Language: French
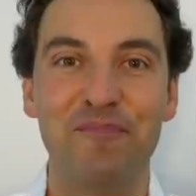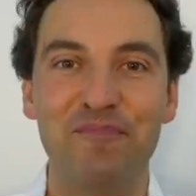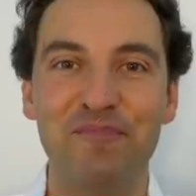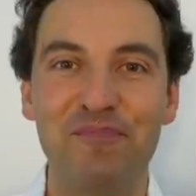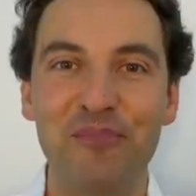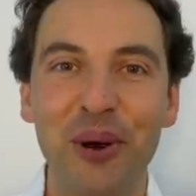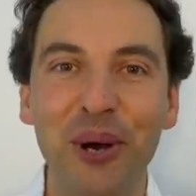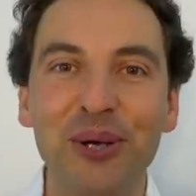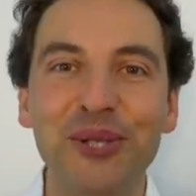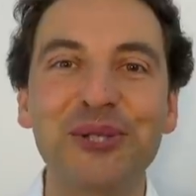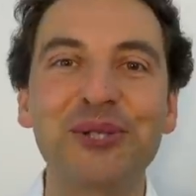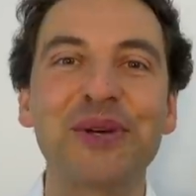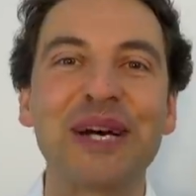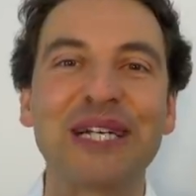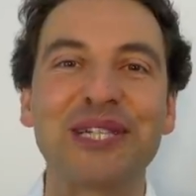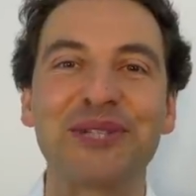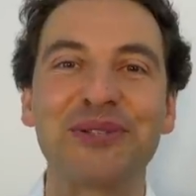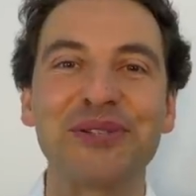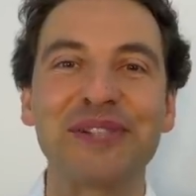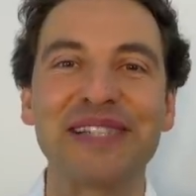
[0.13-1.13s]
Bonjour
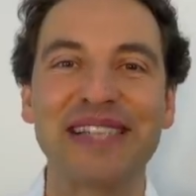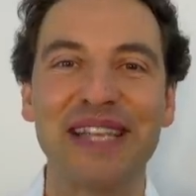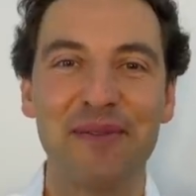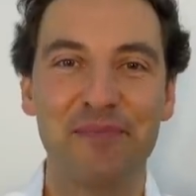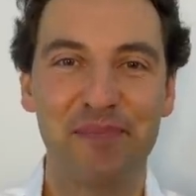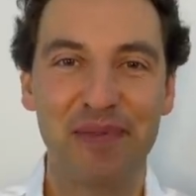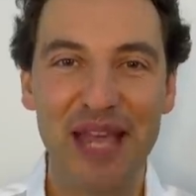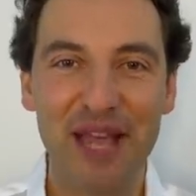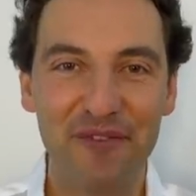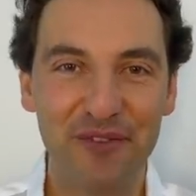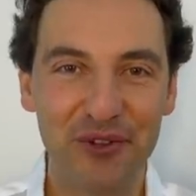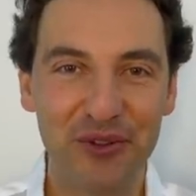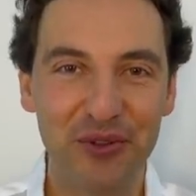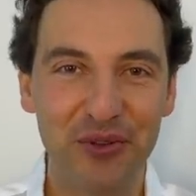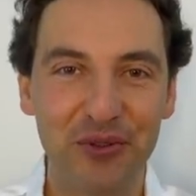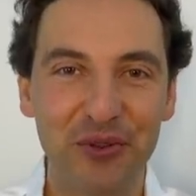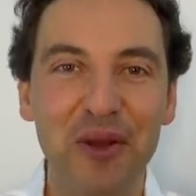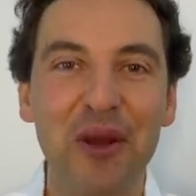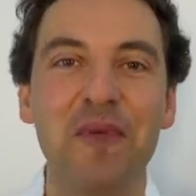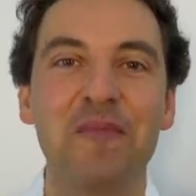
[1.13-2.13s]
à tous et
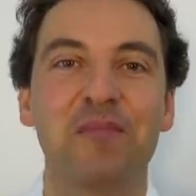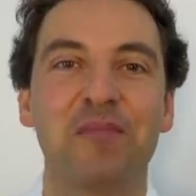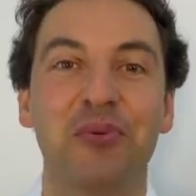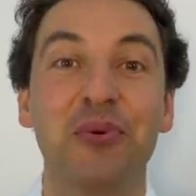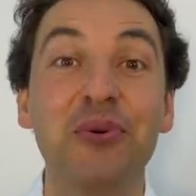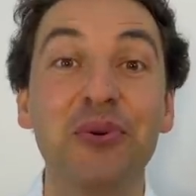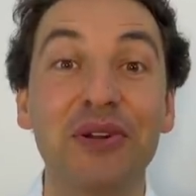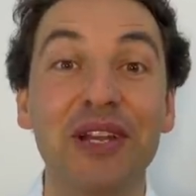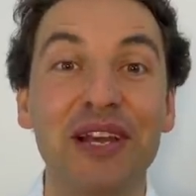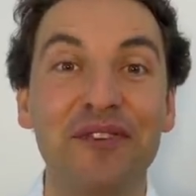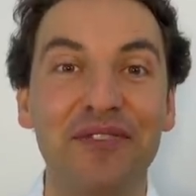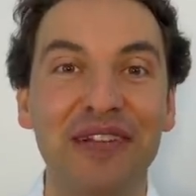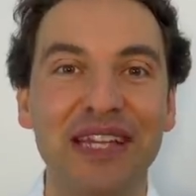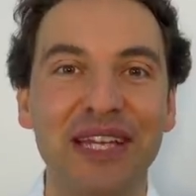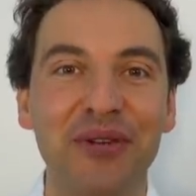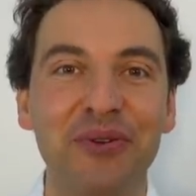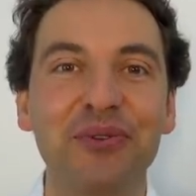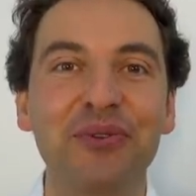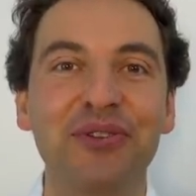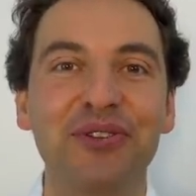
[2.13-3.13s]
bienvenue pour la
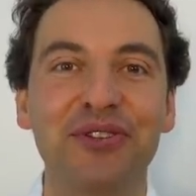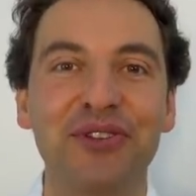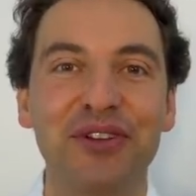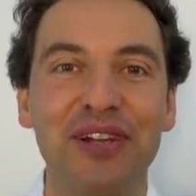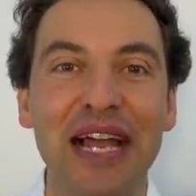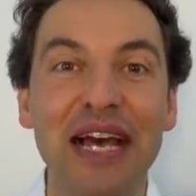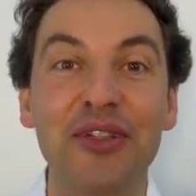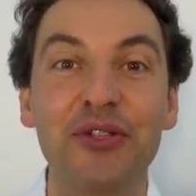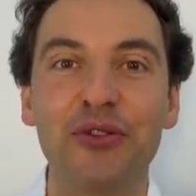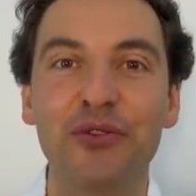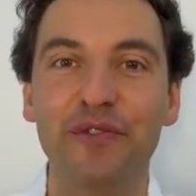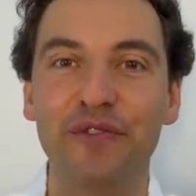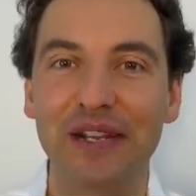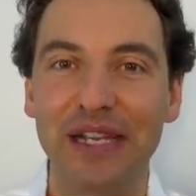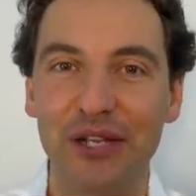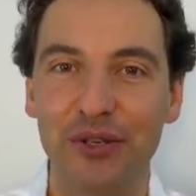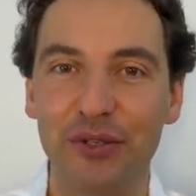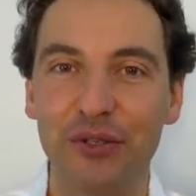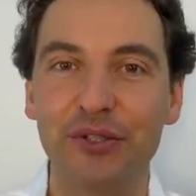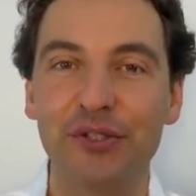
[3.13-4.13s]
vidéo de la
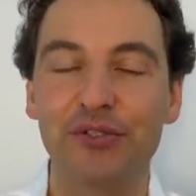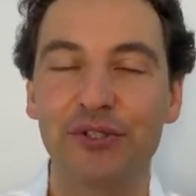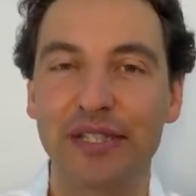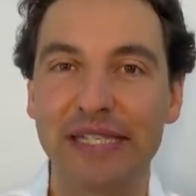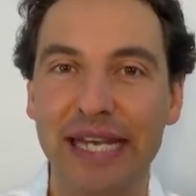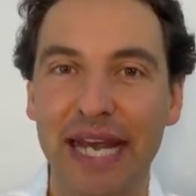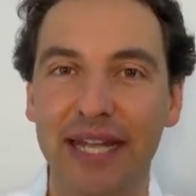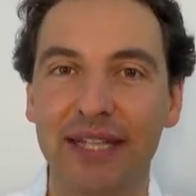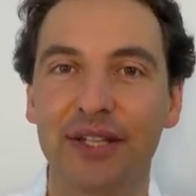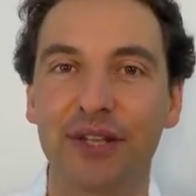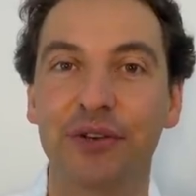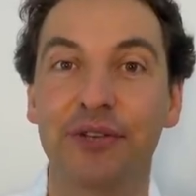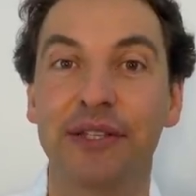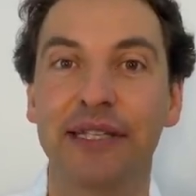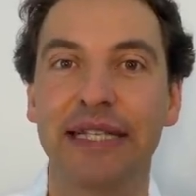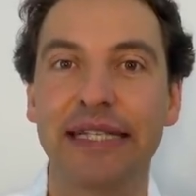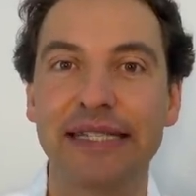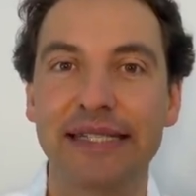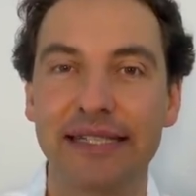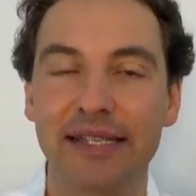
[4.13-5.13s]
nouvelle lune du 4
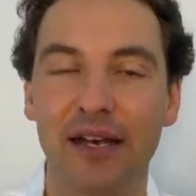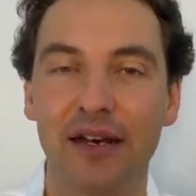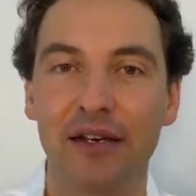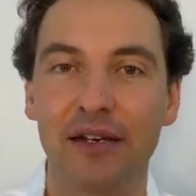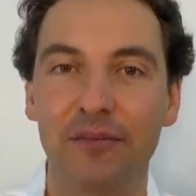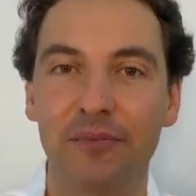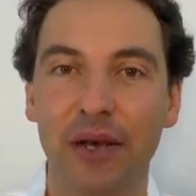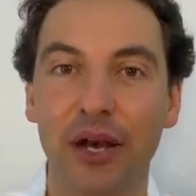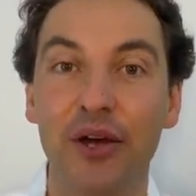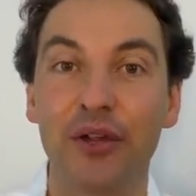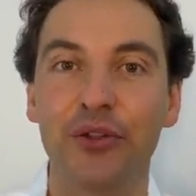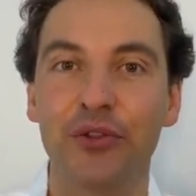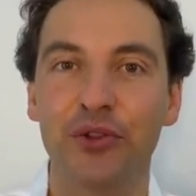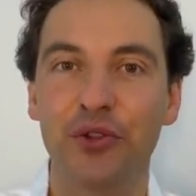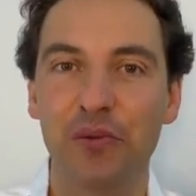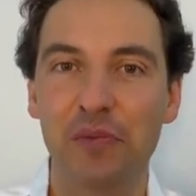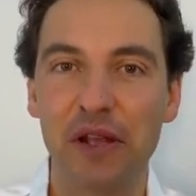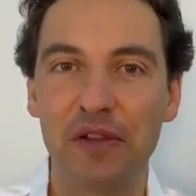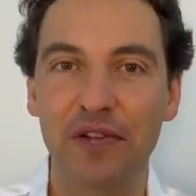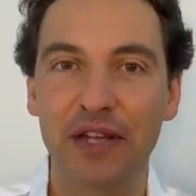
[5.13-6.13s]
décembre
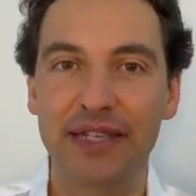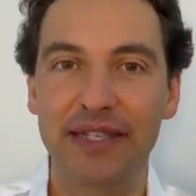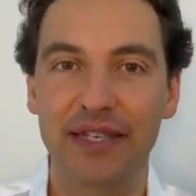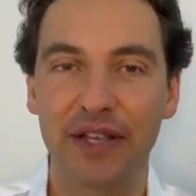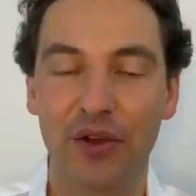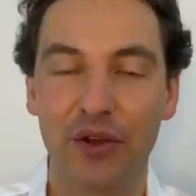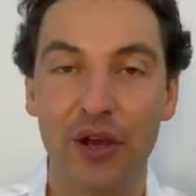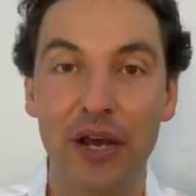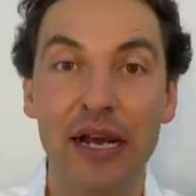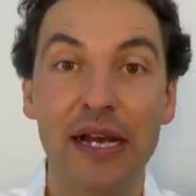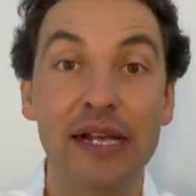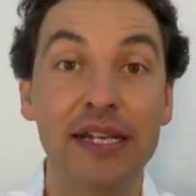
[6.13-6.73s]
2021.